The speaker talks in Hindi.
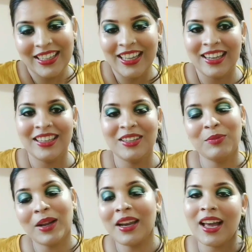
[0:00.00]
आंटी कह रही
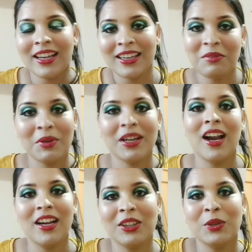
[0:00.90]
बना लेना
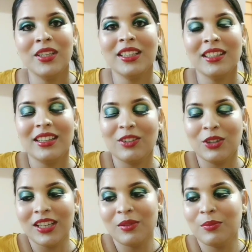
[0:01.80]
बिगाड़ तो नहीं
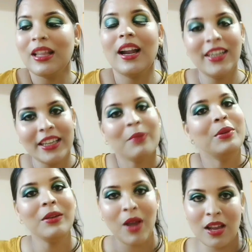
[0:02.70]
देगी मतलब आंटी
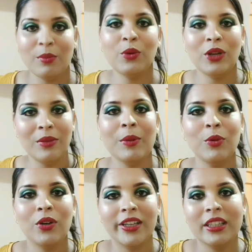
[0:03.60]
अपनी बोली में
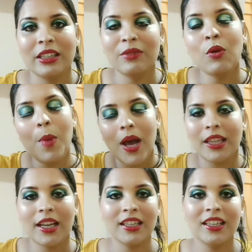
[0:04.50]
बोल रही थी वो
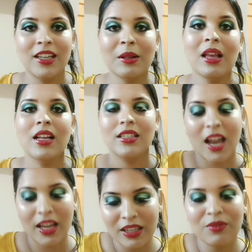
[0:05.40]
बांदा की है
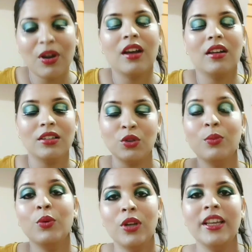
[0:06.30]
जहाँ की जो
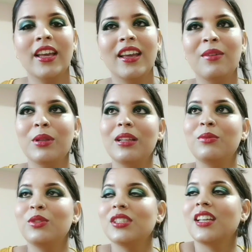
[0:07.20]
बोली है
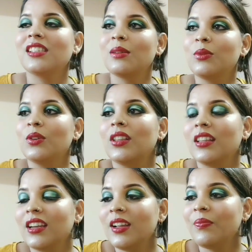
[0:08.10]
मतलब वो इस तरह से बोल
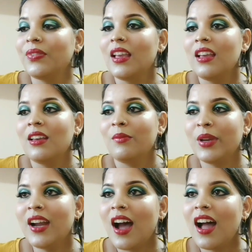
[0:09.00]
दे रही
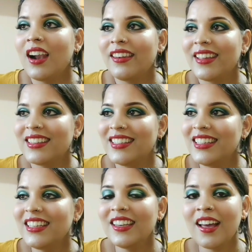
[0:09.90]
बिगाड़ नदीन
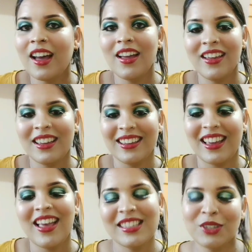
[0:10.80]
दीन है
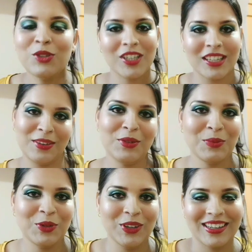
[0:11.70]
ऐसी कुछ करके
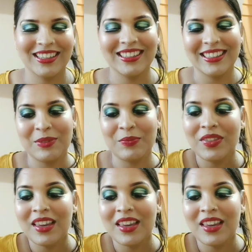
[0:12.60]
वो बोल रही थी